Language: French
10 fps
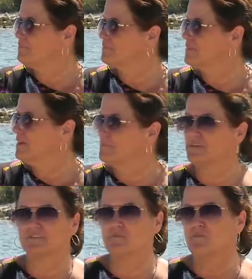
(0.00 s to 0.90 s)
Oui.
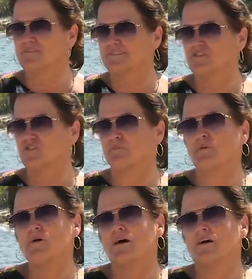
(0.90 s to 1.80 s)
Parce que moi aussi, j'ai
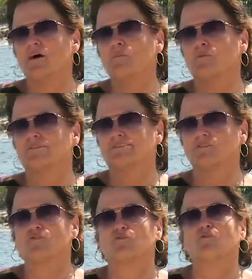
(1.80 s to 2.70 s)
pas encore mon
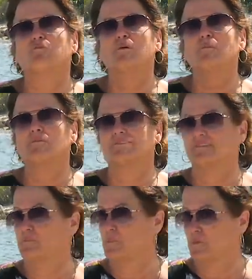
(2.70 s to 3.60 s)
site Je trouve pas mon
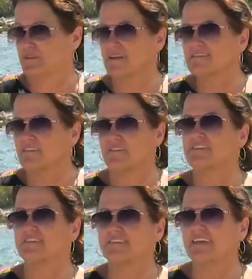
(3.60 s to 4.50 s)
site Puis pourtant, ça fait
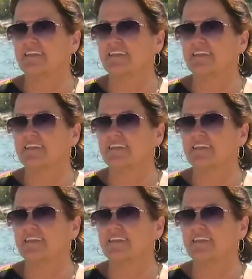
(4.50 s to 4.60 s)
des